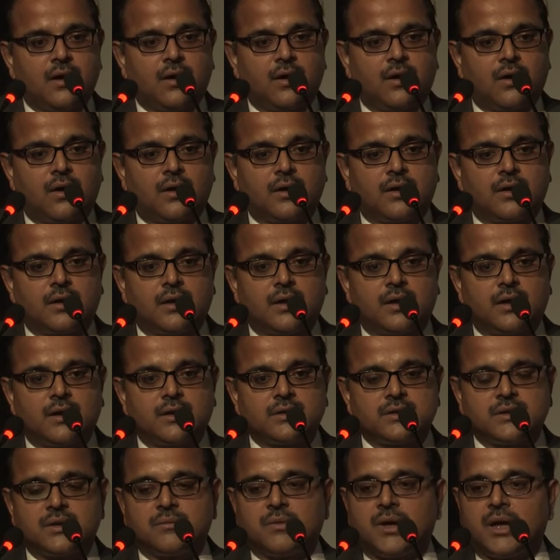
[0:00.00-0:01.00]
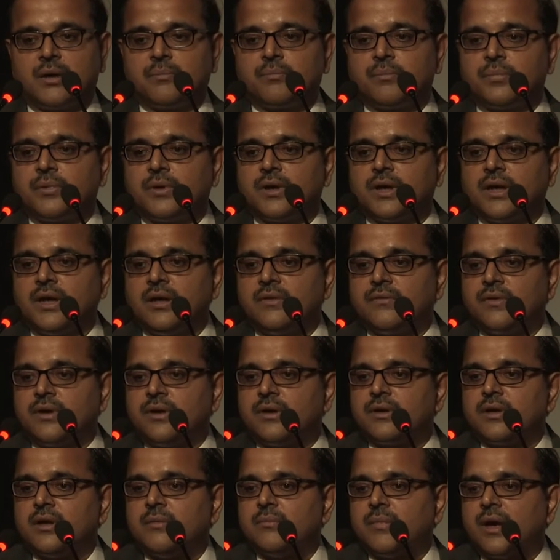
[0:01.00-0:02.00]
और जब आप
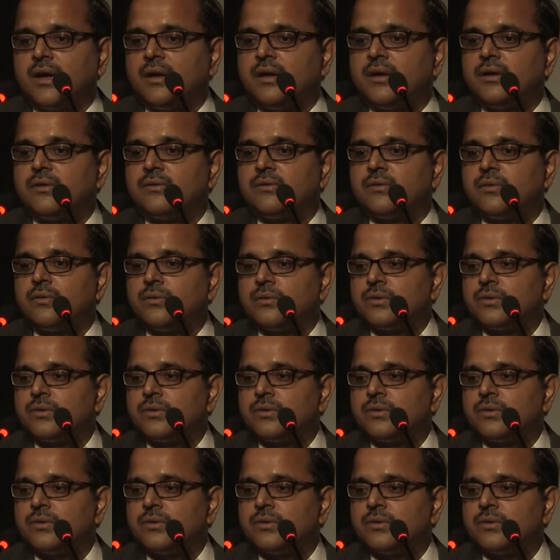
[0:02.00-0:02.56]
इन्वेंट्री मैनेज